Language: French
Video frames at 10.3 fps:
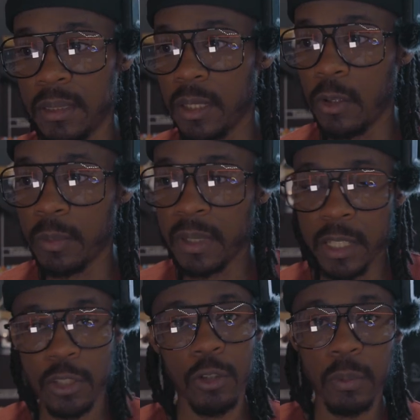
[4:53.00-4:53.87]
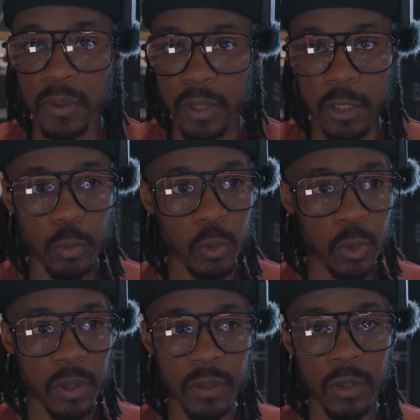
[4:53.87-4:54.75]
c'est comme ça que j'ai commencé. Je me
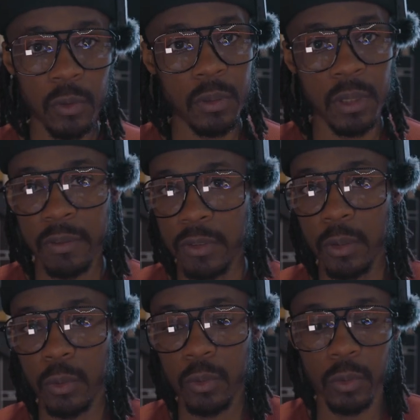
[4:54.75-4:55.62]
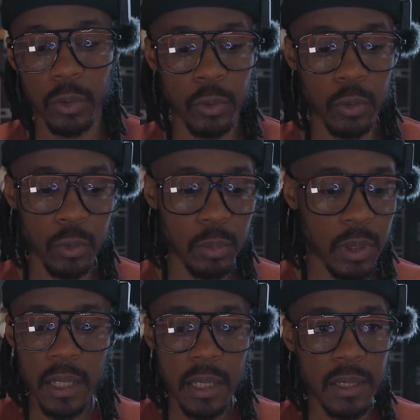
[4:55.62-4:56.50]
suis lancé dans la vidéo sur YouTube
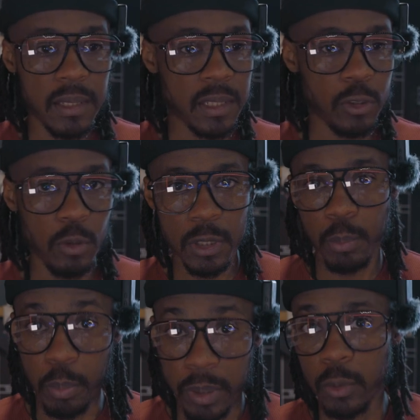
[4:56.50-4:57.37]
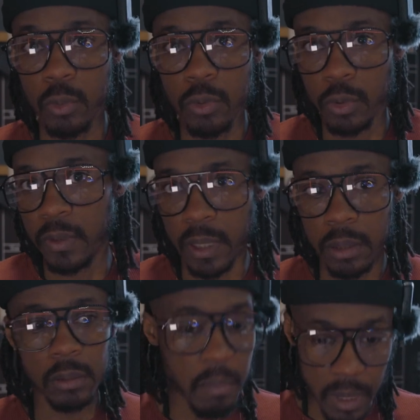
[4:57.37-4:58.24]
et ça s'est un petit peu perdu, je
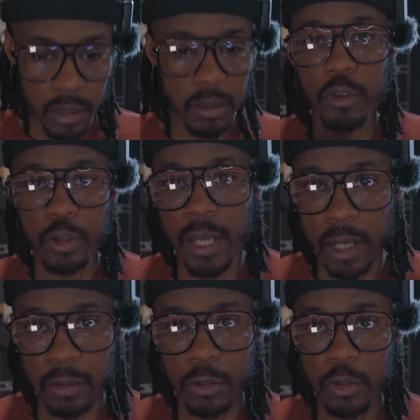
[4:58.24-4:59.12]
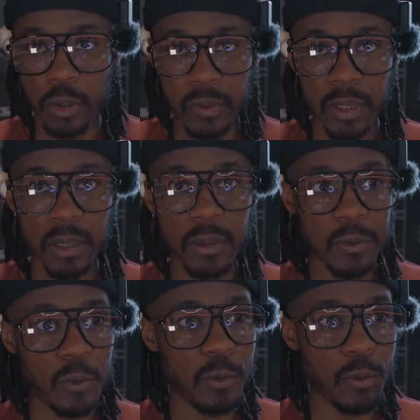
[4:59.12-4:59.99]
sais, mais je garde, je tiens.
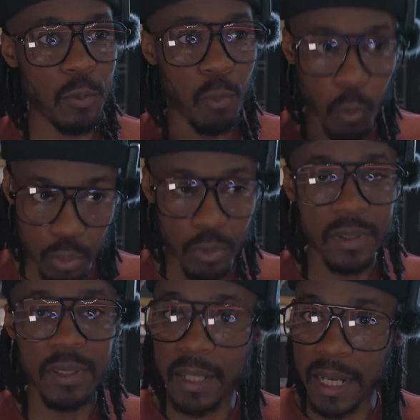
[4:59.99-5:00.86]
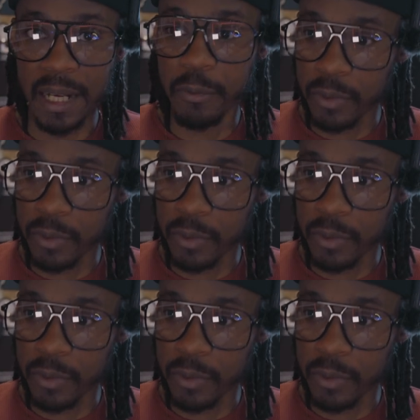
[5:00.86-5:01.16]
ce que mon but, c'est qu'à la